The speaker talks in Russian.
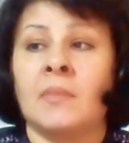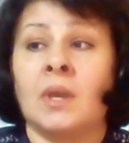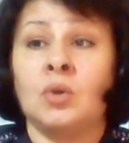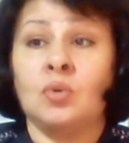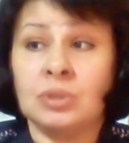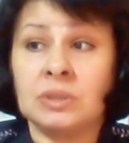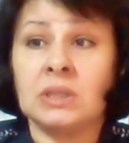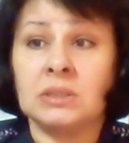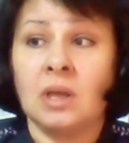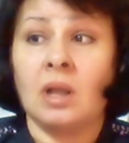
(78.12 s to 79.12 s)
И он
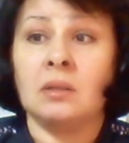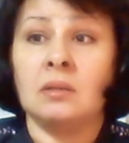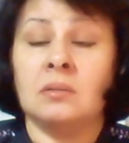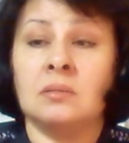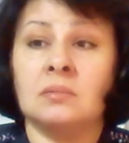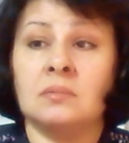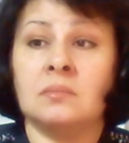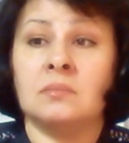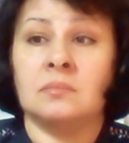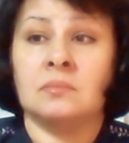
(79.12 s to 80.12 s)
сказал,
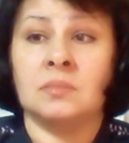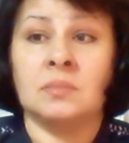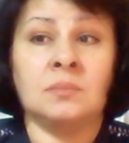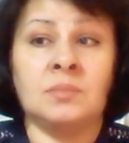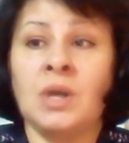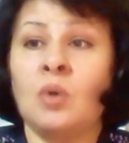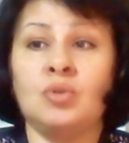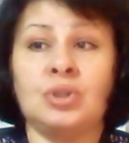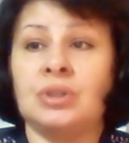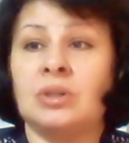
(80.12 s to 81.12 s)
я
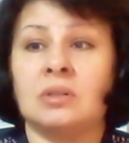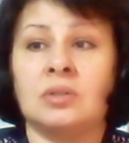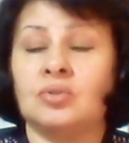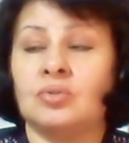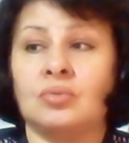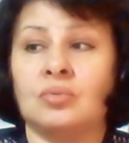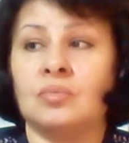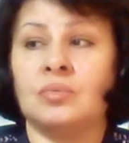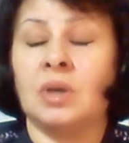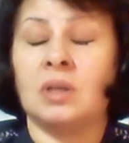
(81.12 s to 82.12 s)
очень рада,
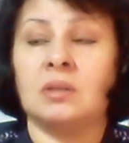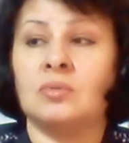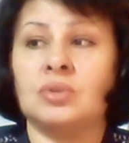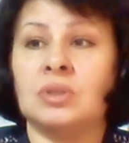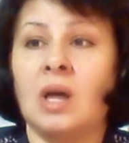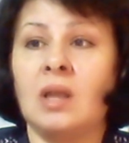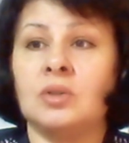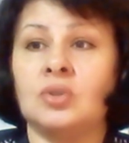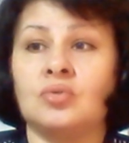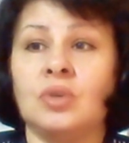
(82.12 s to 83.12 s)
что я это узнала,
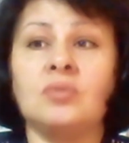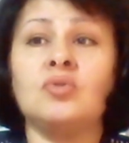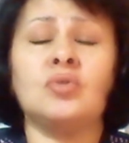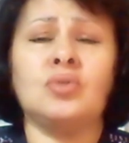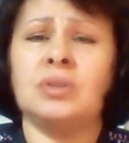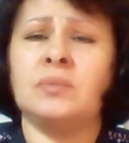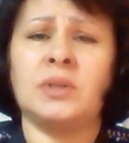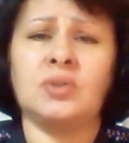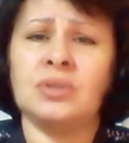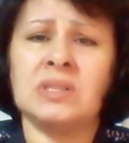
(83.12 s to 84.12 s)
и что я тоже очень
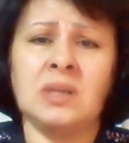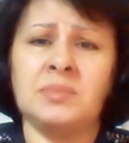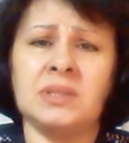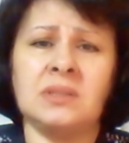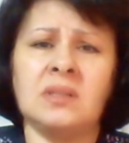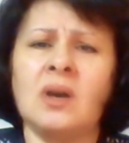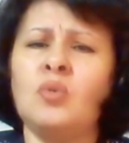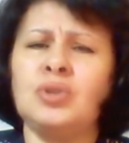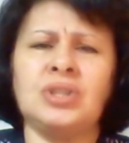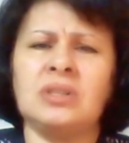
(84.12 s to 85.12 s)
большой скептик, и я
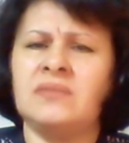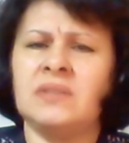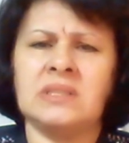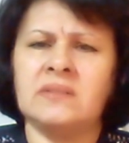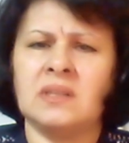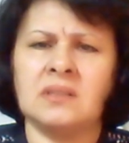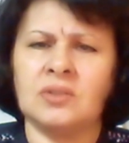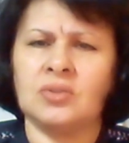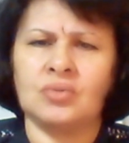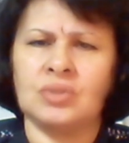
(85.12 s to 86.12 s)
очень ответственно
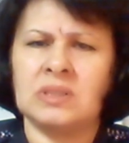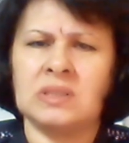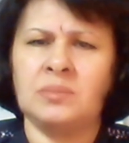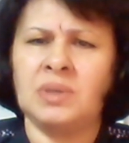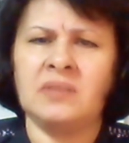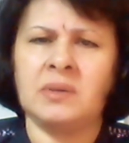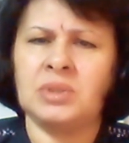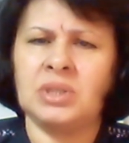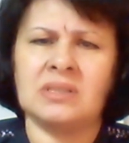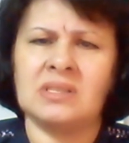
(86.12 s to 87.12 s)
отношусь к себе и
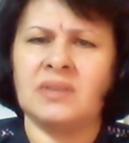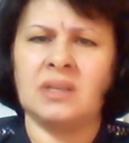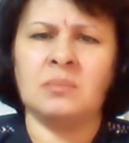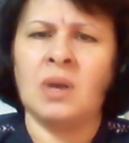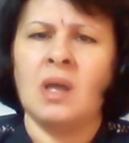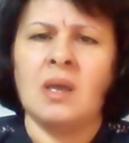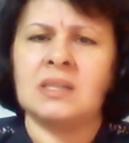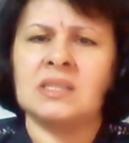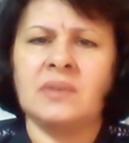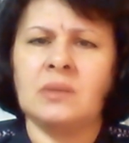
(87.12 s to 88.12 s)
вообще к, своим, к
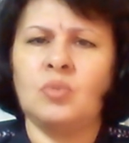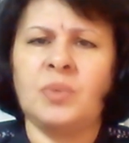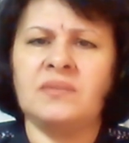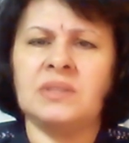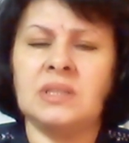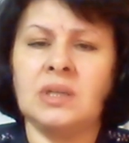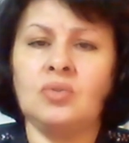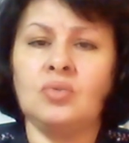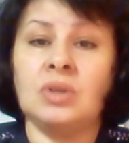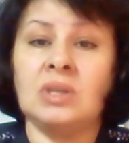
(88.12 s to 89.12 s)
своему
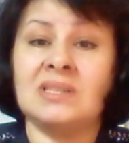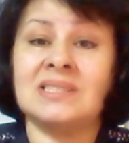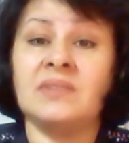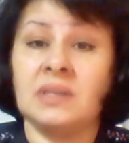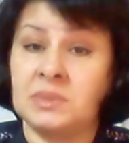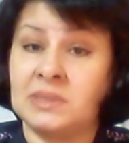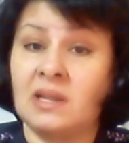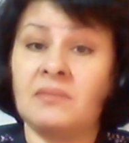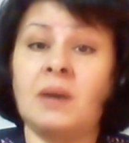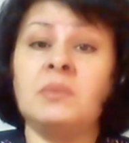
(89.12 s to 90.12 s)
поведению, и к своим
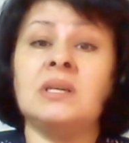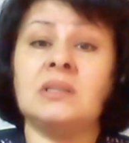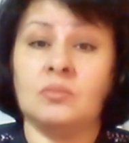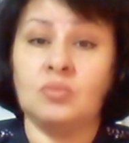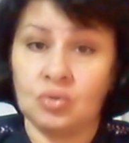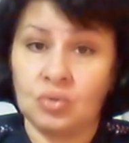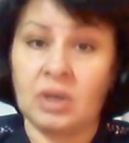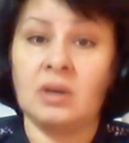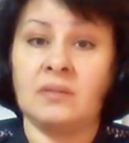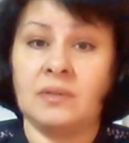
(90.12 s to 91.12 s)
словам, и к тому, что я
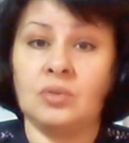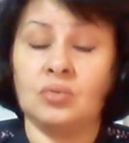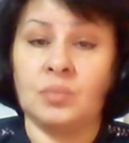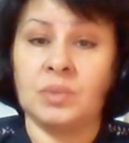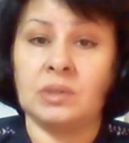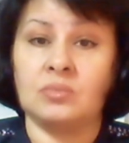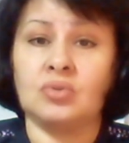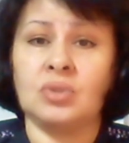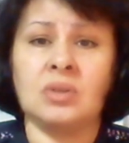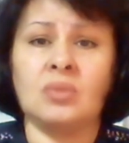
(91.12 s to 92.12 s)
говорю, потому
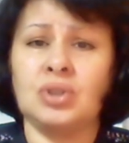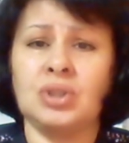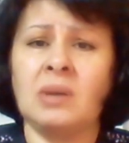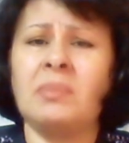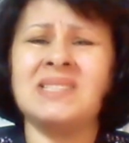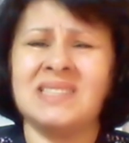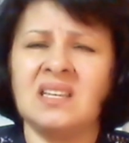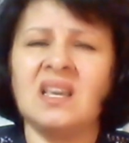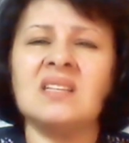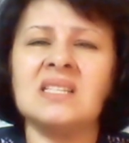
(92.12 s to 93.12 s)
что это очень опасно,
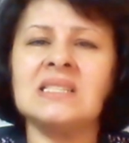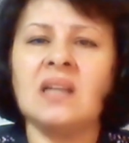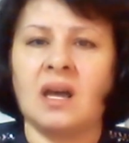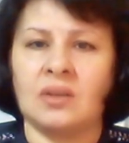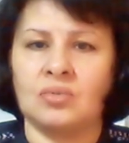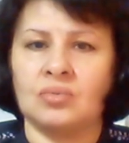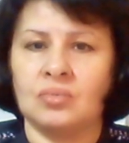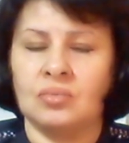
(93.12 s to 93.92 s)
я это знаю.